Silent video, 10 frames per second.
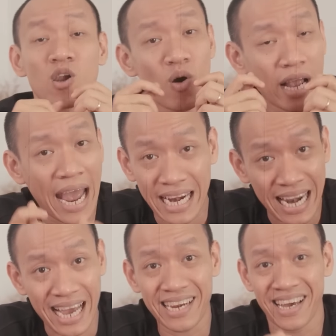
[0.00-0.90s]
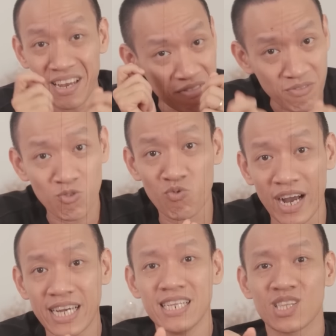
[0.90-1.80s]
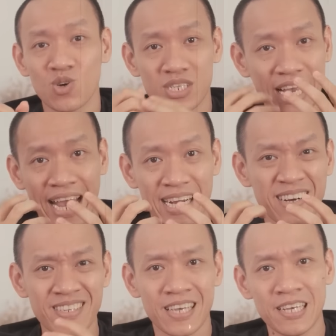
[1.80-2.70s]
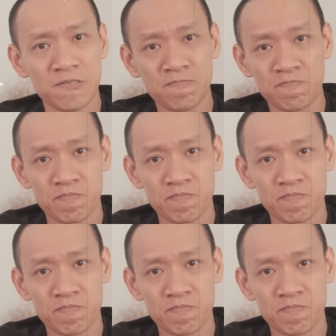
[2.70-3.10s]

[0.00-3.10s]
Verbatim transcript: Nó càng nài nỉ và vùng vẫy thì tôi sẽ càng hứng chí,